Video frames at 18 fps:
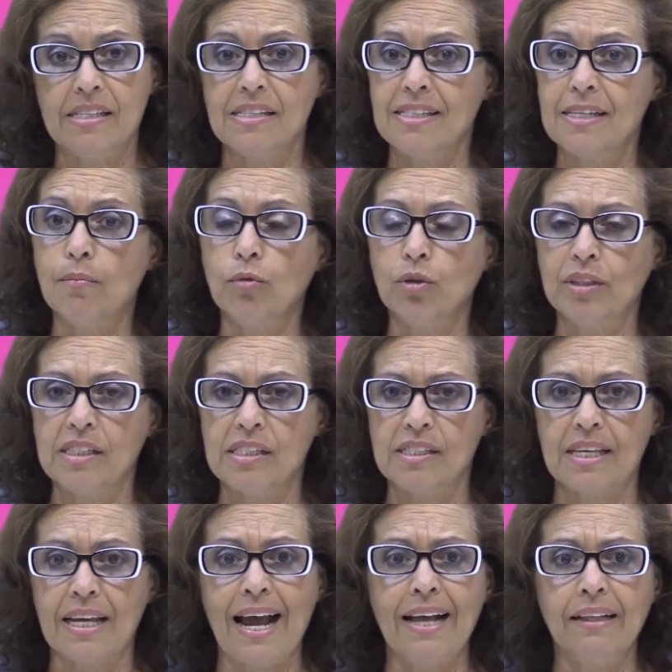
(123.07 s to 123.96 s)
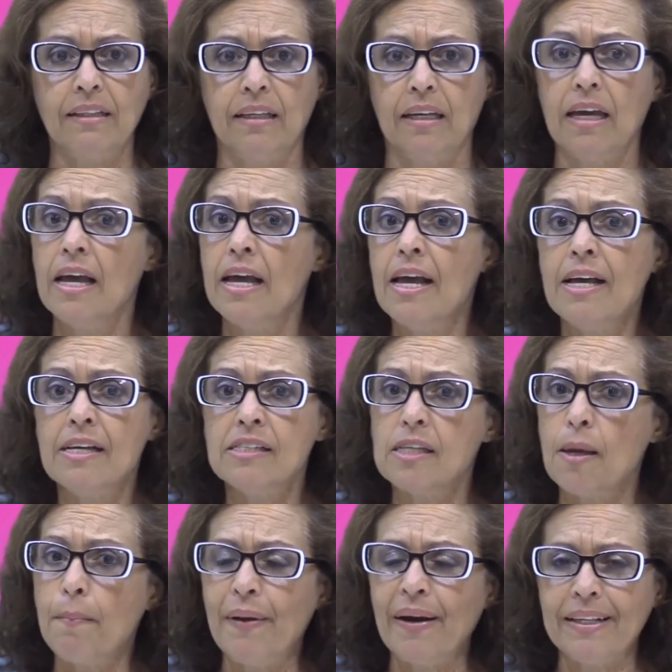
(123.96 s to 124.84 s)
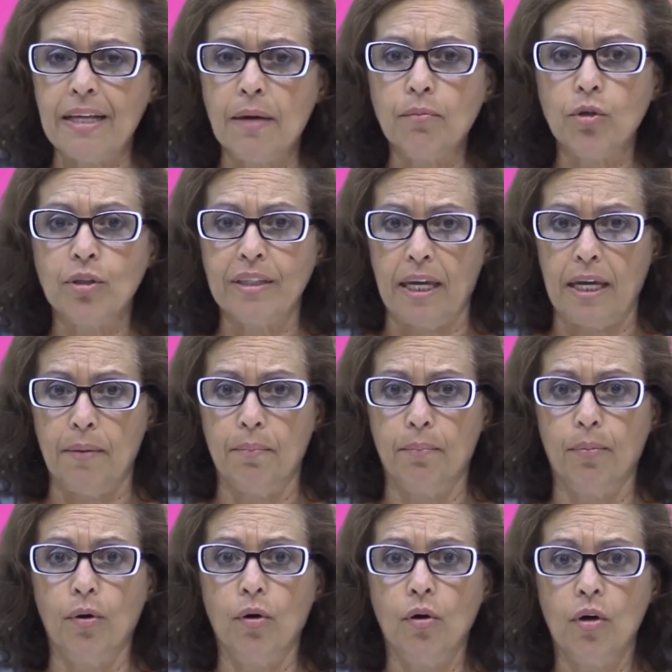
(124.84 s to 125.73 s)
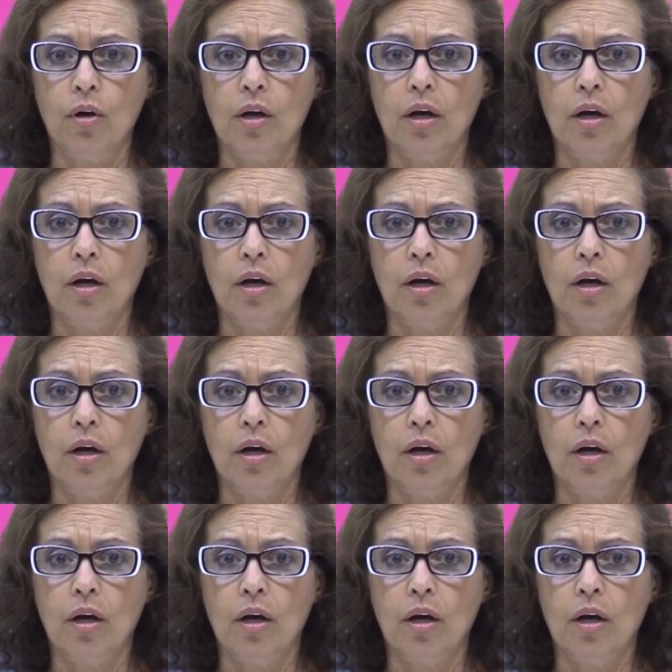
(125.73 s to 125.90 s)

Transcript: se siamo distratti, se perdiamo tempo,